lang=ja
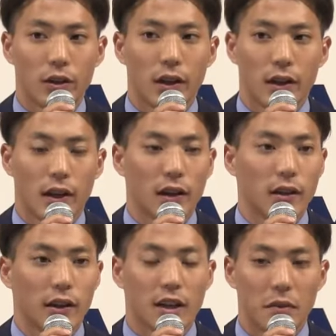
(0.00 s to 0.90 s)
リレーで
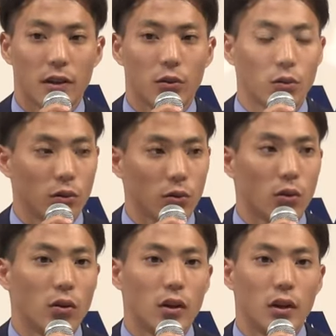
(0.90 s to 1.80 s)
金メダルを取るこ
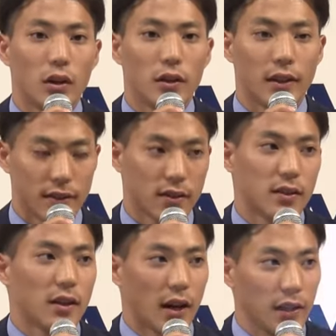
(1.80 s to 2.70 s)
とで
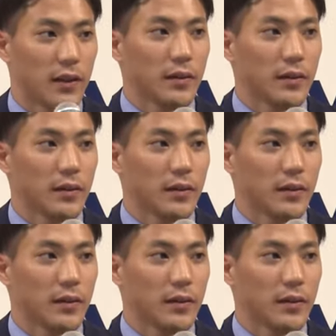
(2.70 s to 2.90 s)
す、はい、